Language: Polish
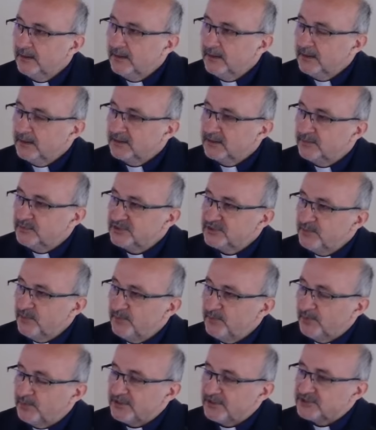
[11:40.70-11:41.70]
Gdybyśmy
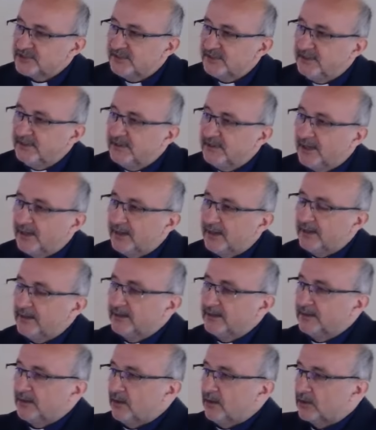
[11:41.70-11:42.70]
popatrzyli na
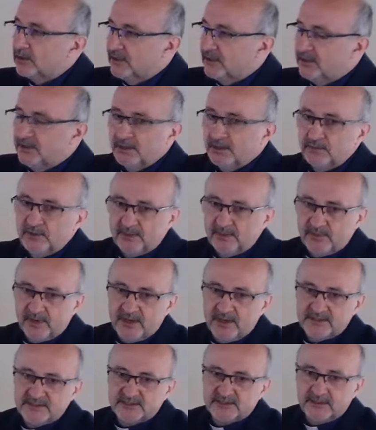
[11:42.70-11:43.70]
oryginał
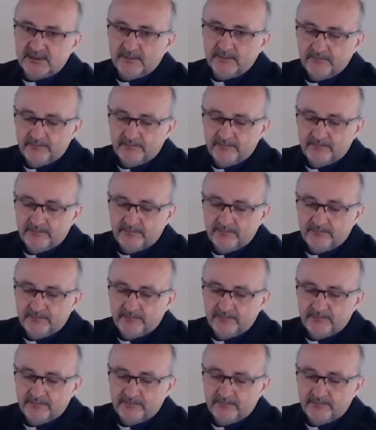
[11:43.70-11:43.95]
hebrajski,